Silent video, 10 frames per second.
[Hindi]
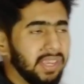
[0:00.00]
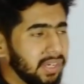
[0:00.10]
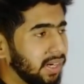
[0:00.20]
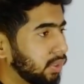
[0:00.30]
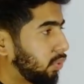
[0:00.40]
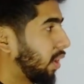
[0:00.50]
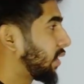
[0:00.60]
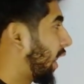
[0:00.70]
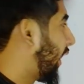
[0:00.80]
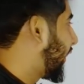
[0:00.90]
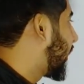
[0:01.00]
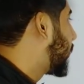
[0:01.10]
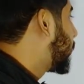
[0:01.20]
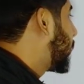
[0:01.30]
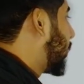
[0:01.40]
एक अगर थोड़ा सा आइडिया
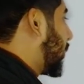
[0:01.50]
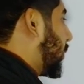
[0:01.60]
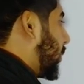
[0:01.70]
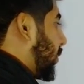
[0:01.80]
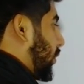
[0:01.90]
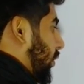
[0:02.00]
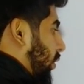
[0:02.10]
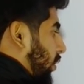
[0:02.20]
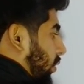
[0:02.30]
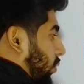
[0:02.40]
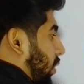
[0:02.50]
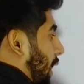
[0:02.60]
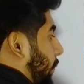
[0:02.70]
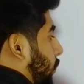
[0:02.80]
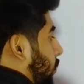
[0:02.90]
दूँ तो
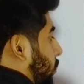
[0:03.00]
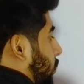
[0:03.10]
आपको